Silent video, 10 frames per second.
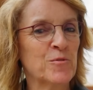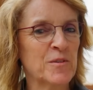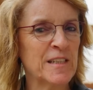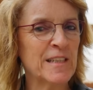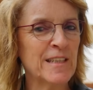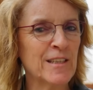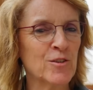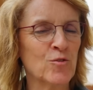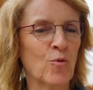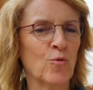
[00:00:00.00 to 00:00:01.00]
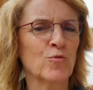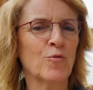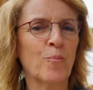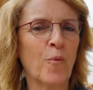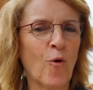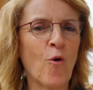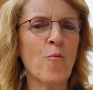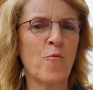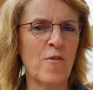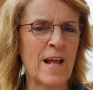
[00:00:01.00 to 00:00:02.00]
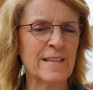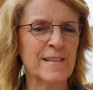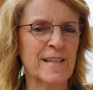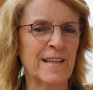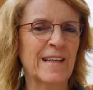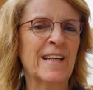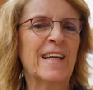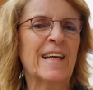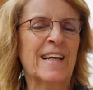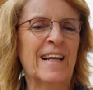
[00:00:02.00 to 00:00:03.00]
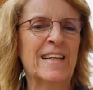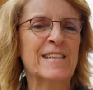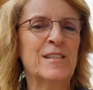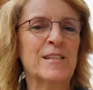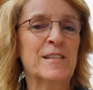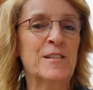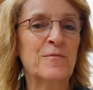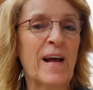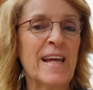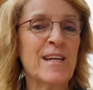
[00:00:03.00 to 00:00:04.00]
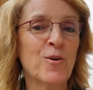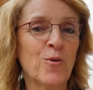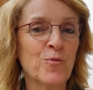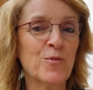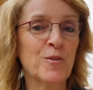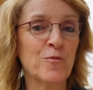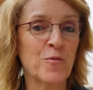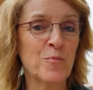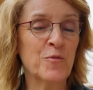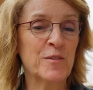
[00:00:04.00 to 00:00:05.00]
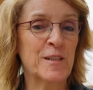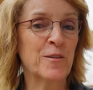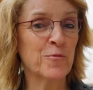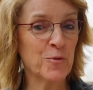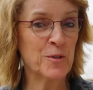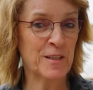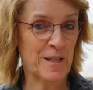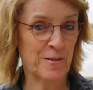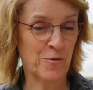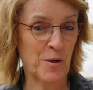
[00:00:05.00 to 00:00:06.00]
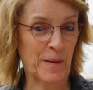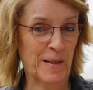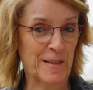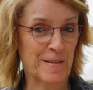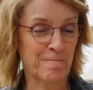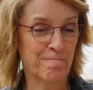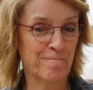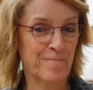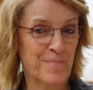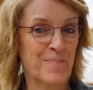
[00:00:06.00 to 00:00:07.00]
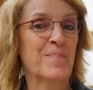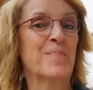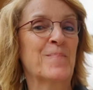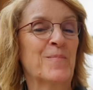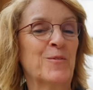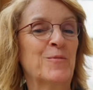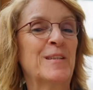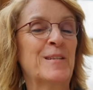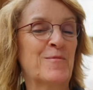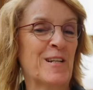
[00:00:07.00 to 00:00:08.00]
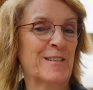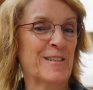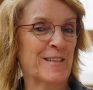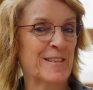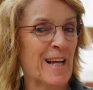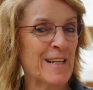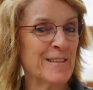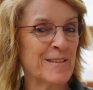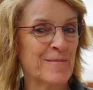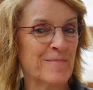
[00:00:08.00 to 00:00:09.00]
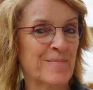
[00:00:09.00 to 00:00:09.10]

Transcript: zu ziehen ist und pro Pflanze kann sie 250 Früchte hervorbringen. Und wie die Pflanze jetzt heißt?